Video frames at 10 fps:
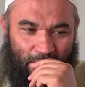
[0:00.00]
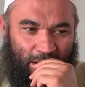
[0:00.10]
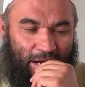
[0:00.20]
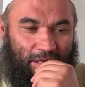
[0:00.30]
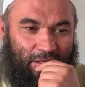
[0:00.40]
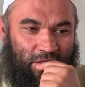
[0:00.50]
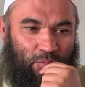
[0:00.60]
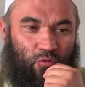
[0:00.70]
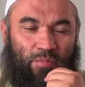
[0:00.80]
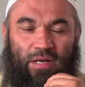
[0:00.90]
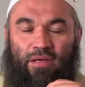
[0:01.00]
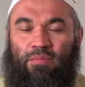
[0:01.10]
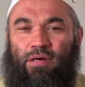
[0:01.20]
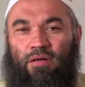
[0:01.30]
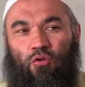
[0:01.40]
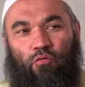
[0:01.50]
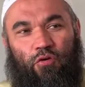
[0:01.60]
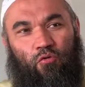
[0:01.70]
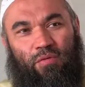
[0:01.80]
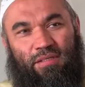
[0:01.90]
Анас ибн Малик
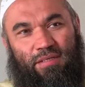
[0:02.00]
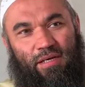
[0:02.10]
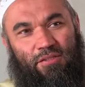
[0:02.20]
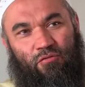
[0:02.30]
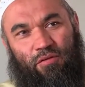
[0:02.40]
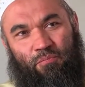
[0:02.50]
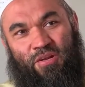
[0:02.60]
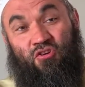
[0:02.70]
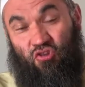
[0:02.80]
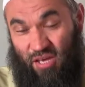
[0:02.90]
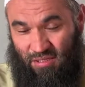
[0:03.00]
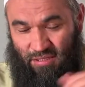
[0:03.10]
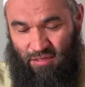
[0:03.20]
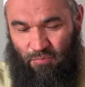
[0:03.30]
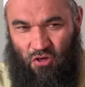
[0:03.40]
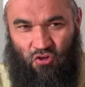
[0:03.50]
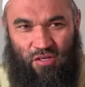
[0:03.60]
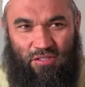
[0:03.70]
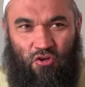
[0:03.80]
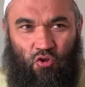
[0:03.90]
Варакалуфикум рассказывал при жизни, при
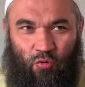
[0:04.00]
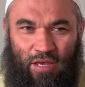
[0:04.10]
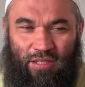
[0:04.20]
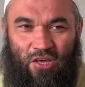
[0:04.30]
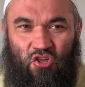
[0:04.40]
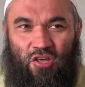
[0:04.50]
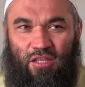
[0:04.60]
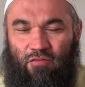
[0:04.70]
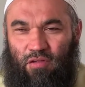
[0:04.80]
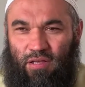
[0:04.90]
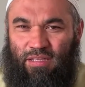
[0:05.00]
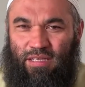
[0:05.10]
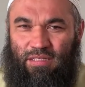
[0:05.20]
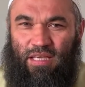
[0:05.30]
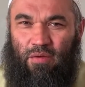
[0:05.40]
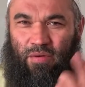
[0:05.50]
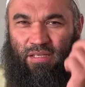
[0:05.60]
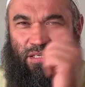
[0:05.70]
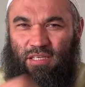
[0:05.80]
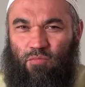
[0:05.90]
жизни, что я насчитывал детей, моих
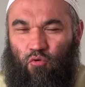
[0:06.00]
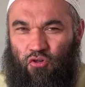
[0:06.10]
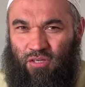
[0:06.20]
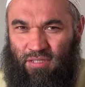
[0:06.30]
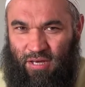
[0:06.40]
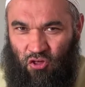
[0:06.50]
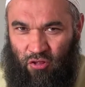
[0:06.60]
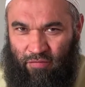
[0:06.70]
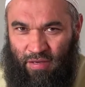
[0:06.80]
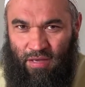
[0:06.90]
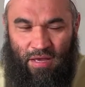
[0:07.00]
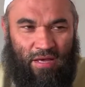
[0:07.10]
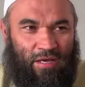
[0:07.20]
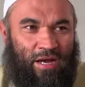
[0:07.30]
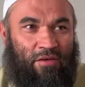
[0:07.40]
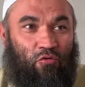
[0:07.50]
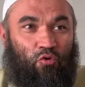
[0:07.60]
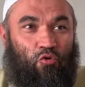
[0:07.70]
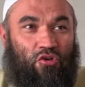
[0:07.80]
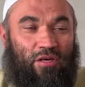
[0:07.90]
детей больше ста человек. А его
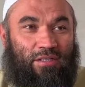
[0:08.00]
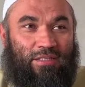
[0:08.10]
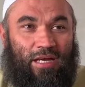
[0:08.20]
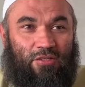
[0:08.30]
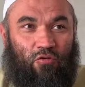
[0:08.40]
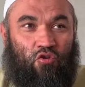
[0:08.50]
дочка рассказывала,